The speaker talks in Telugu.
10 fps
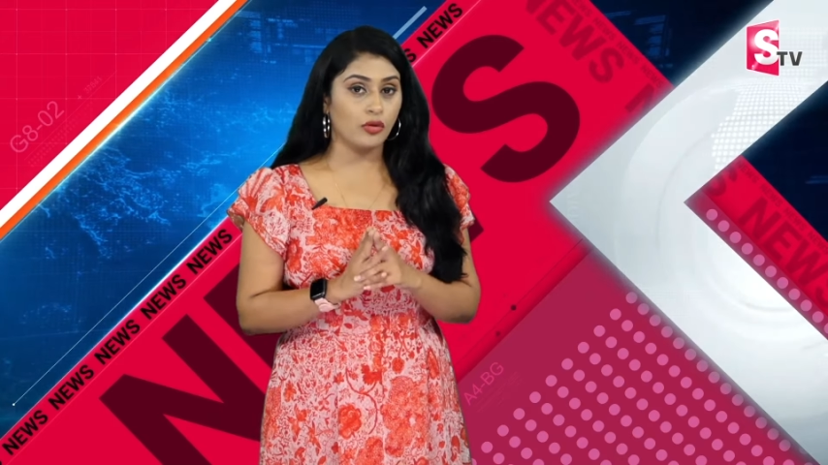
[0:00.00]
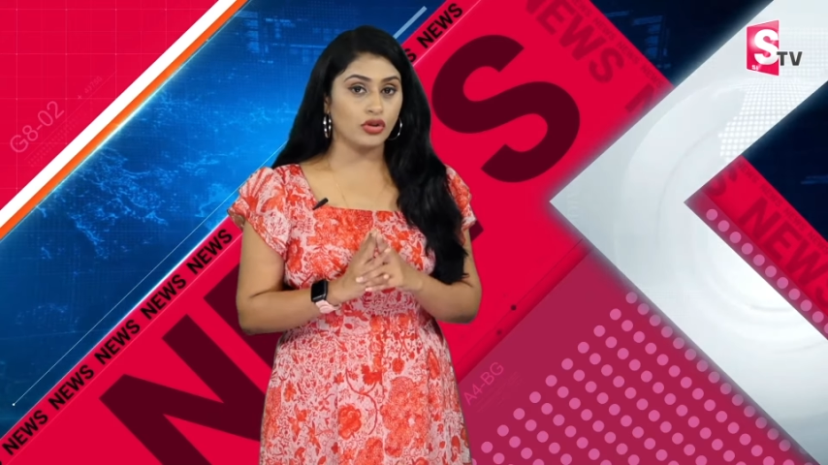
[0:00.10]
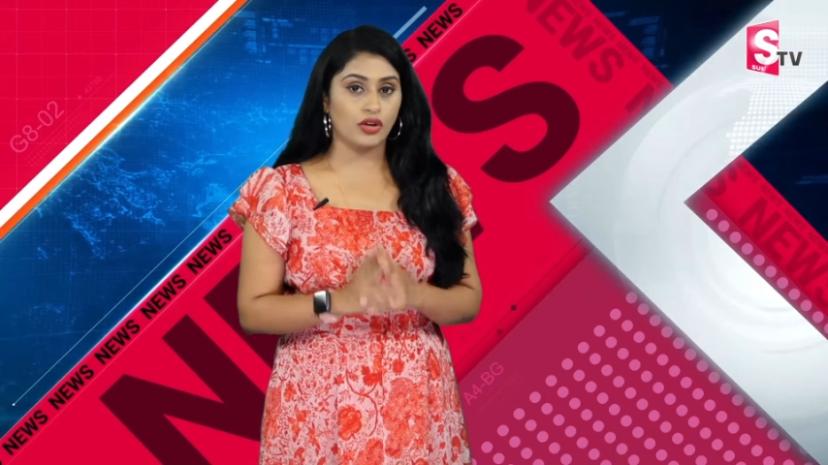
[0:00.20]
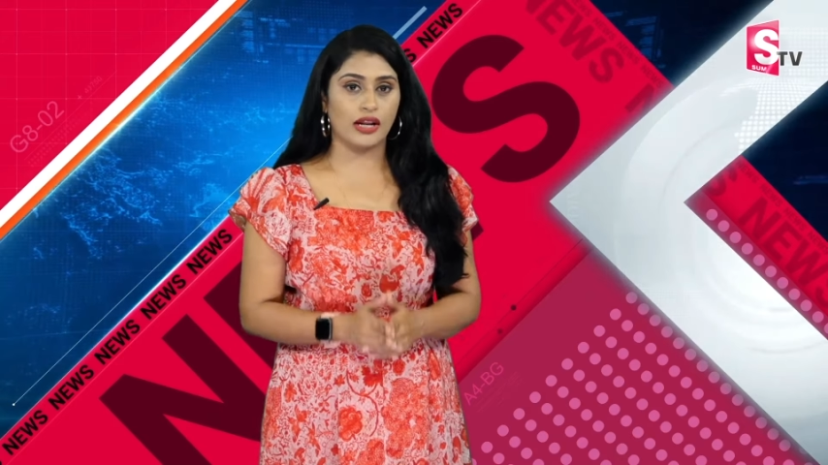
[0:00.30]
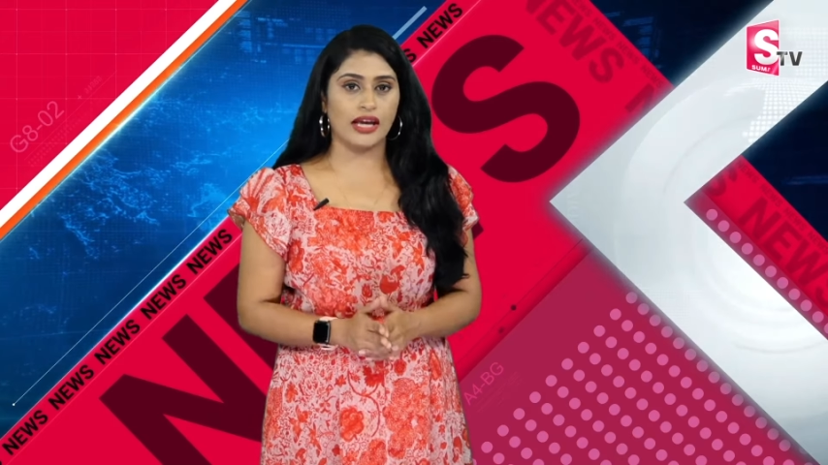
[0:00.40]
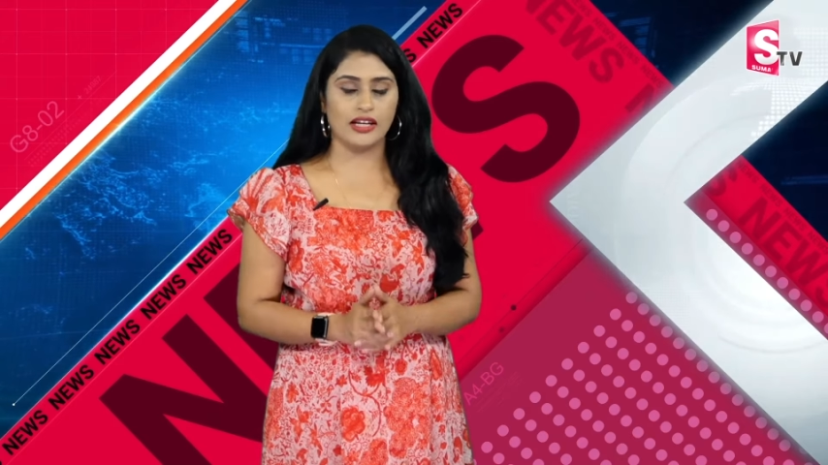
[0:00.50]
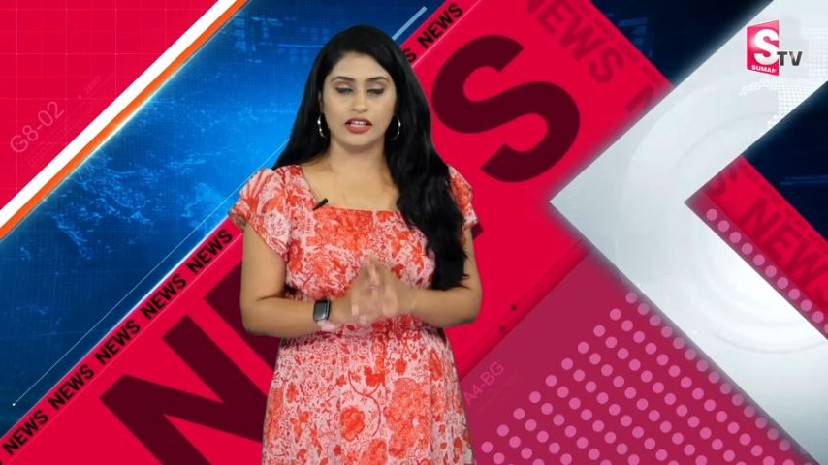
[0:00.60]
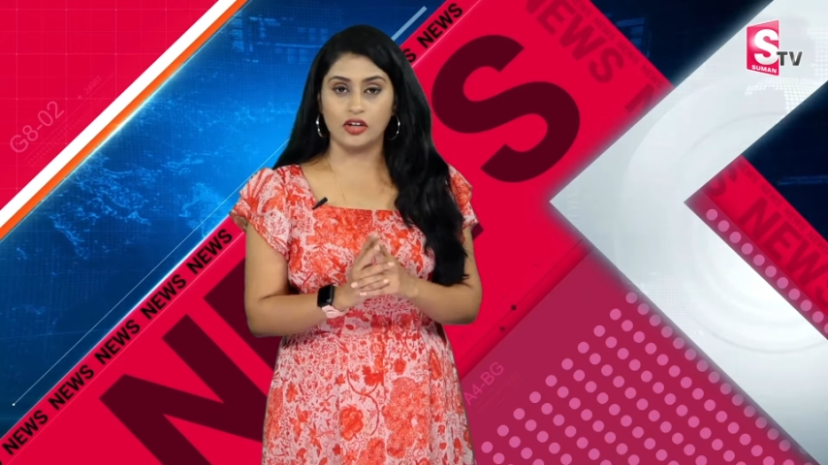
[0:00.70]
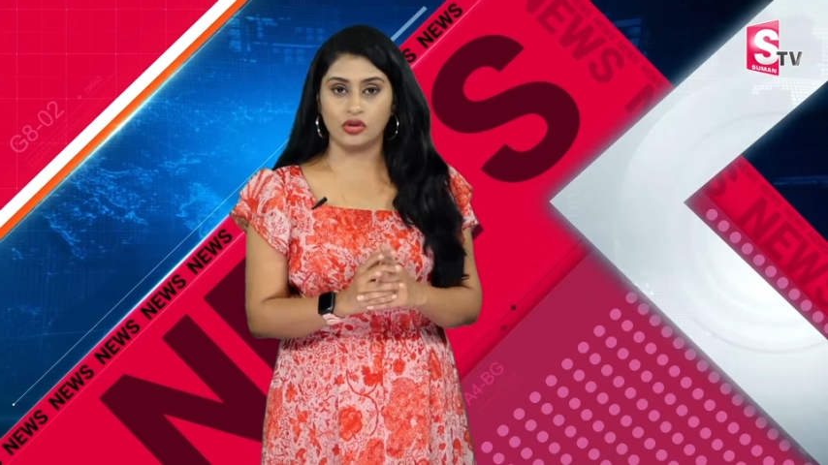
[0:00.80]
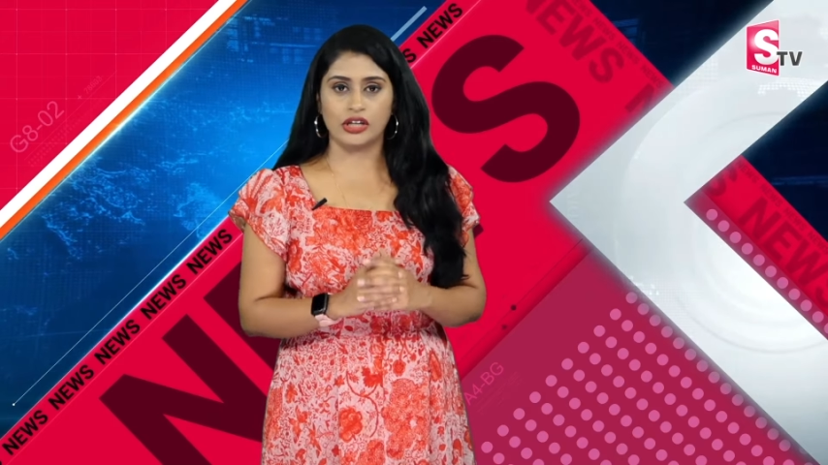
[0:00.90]

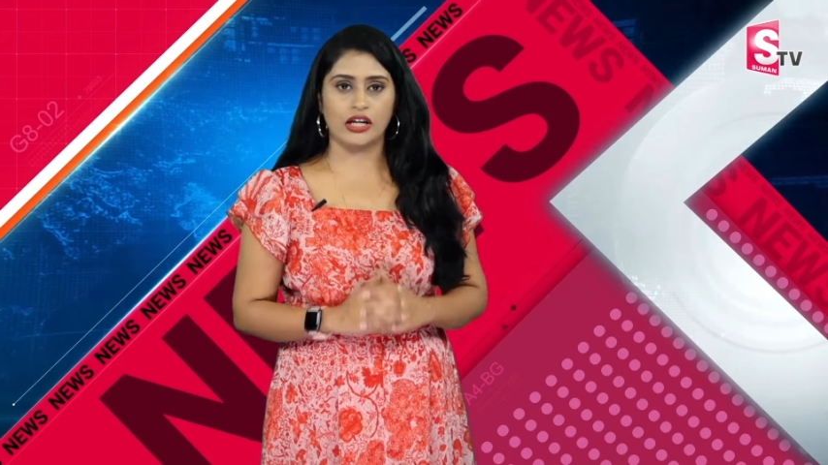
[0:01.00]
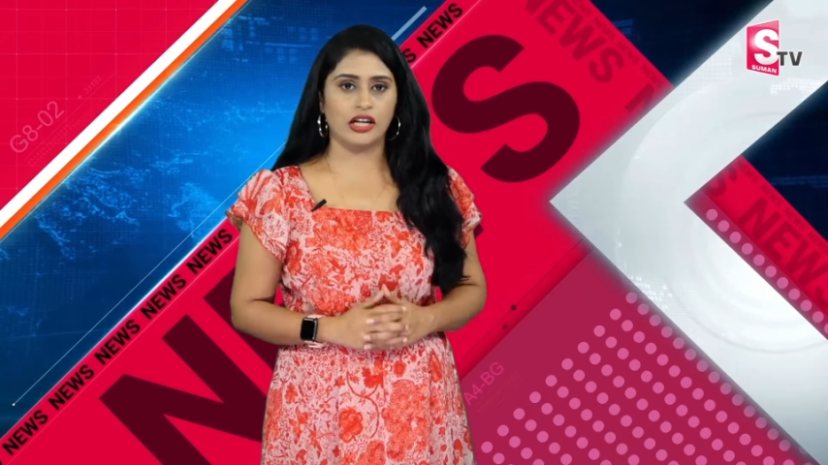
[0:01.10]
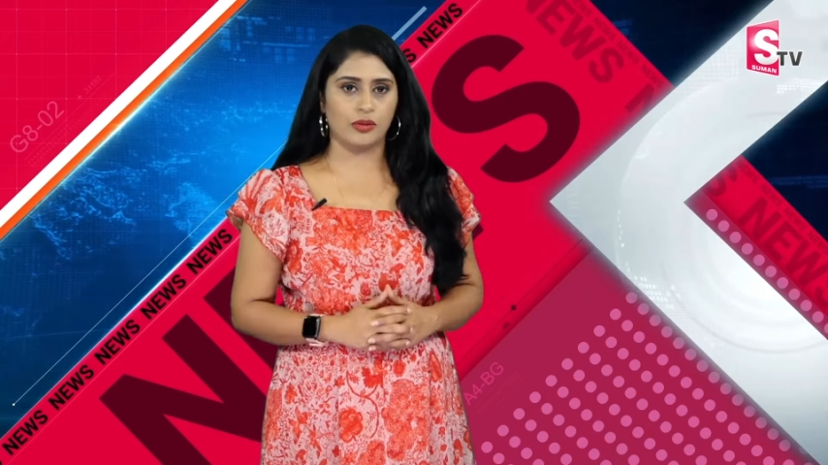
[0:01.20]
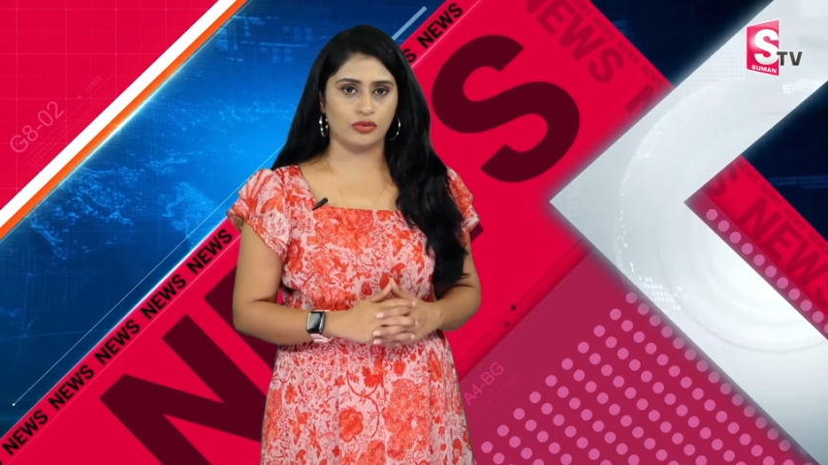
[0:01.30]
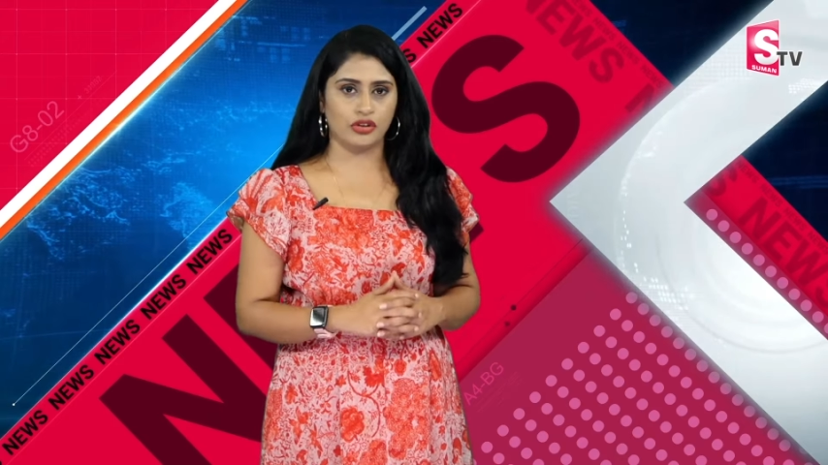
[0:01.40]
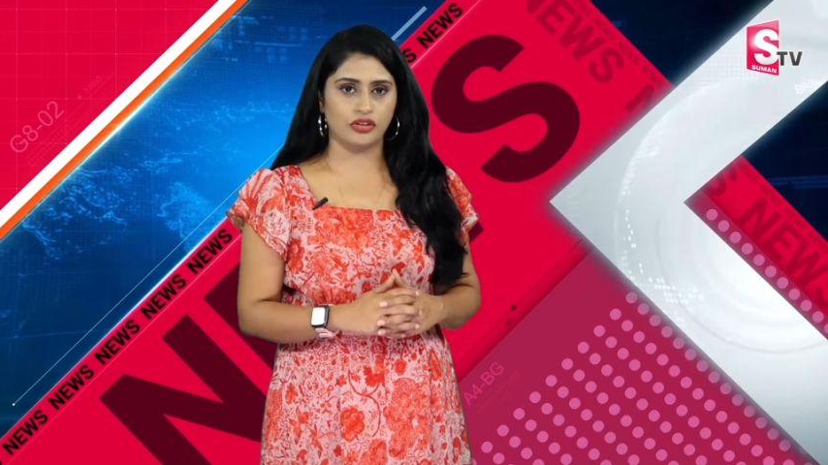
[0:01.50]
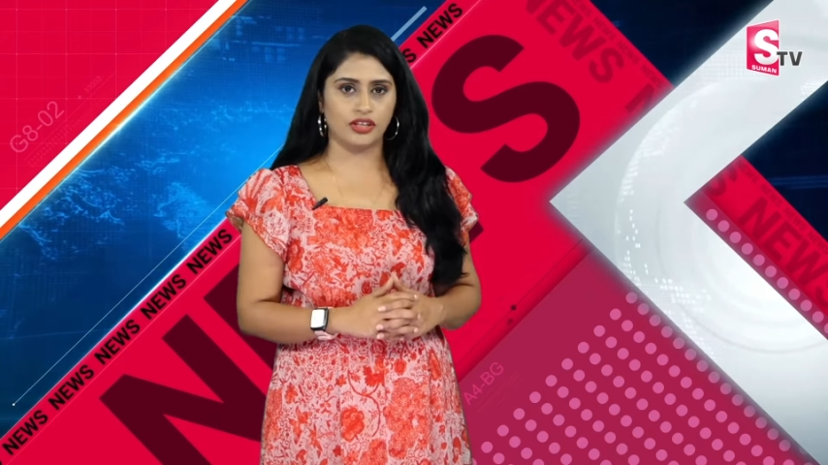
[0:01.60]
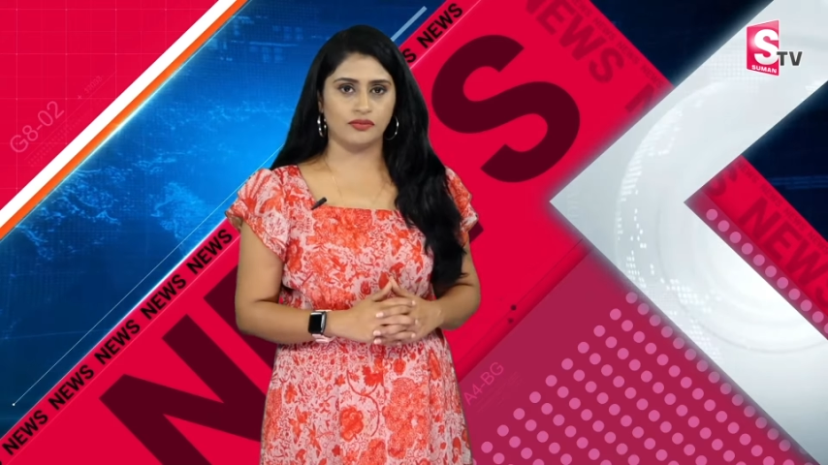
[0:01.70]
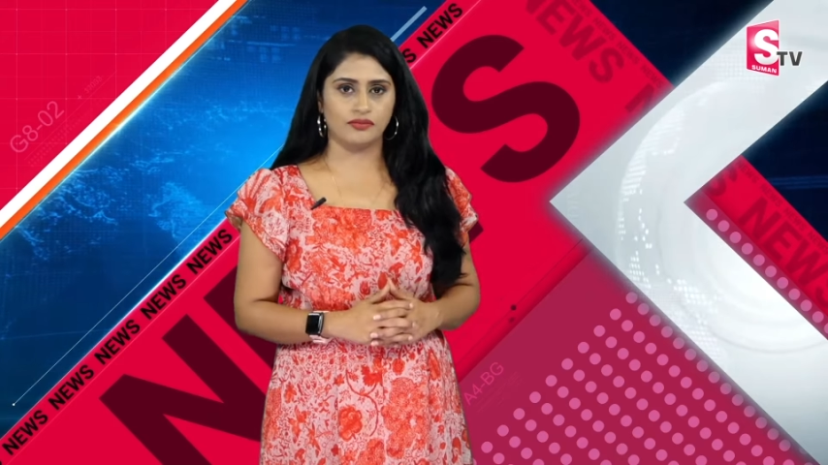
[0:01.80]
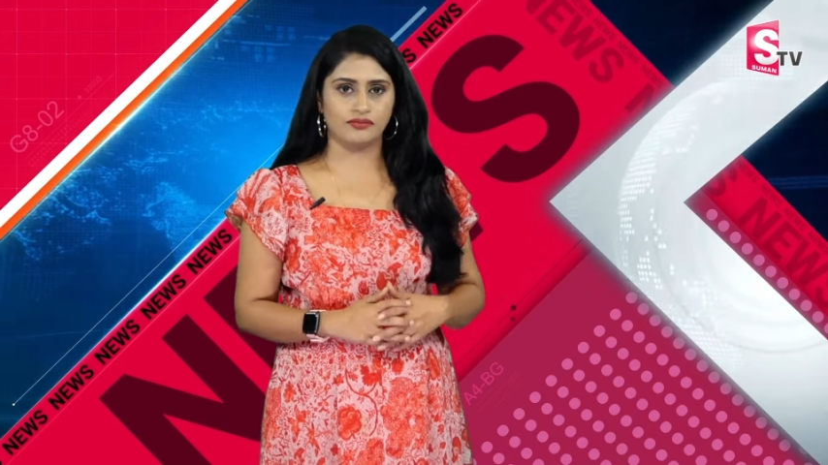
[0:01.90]
ఉండబోతున్నాయన్నది ఉత్కంఠ రేపుతోంది